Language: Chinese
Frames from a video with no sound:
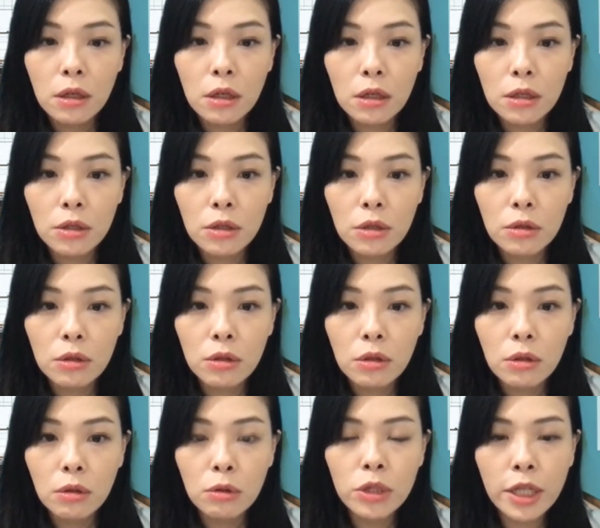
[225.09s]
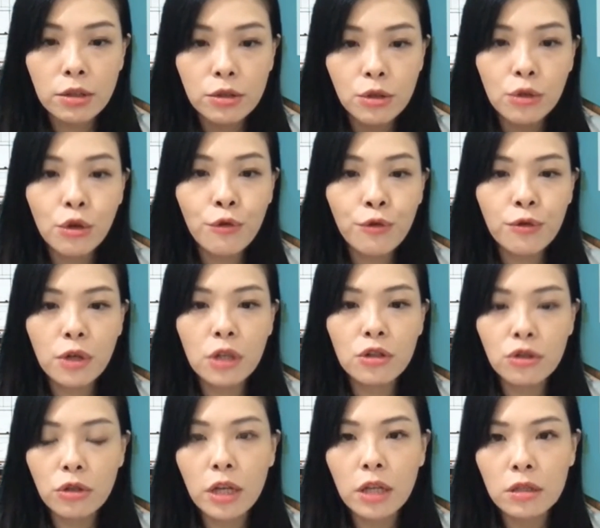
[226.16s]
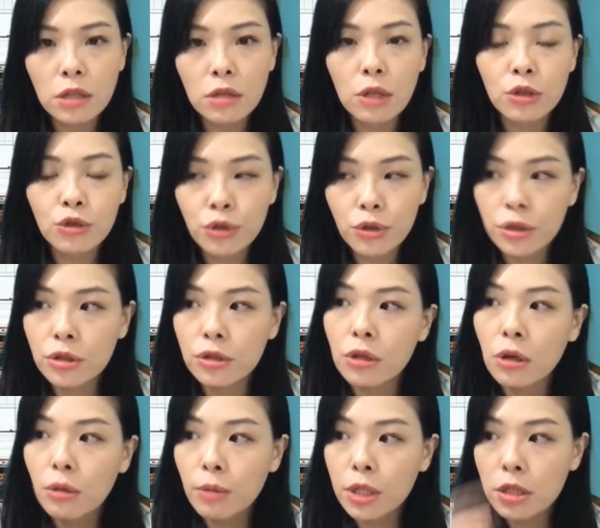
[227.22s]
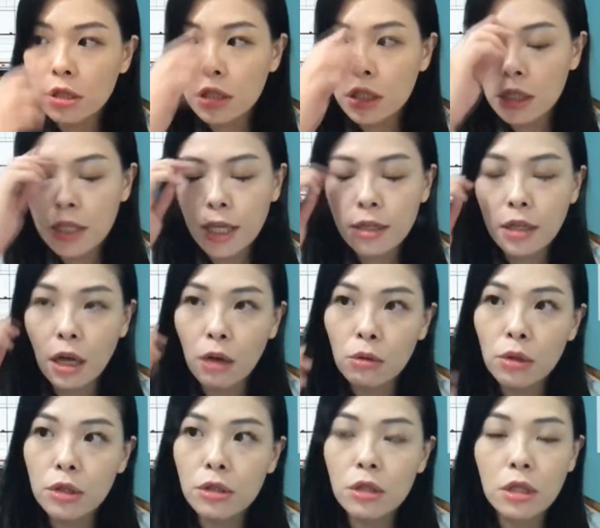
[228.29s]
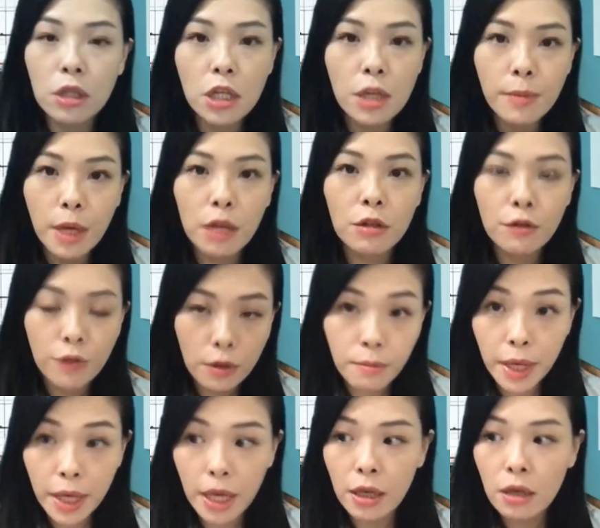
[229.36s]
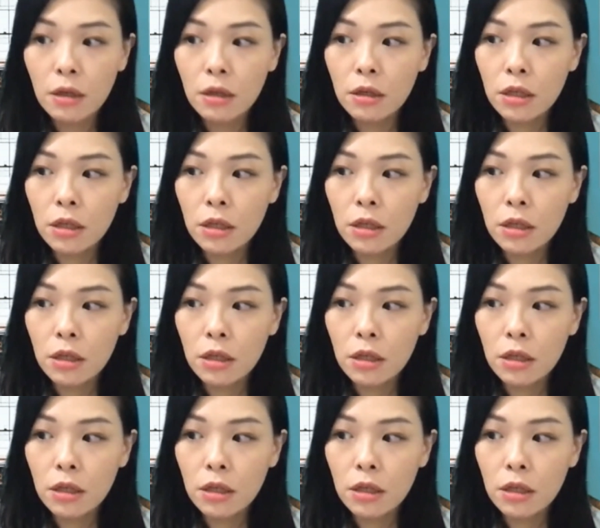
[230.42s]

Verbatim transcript: 呃，我想总统府跟中央机关确实哦，我们之前在讨论这个疫苗的分配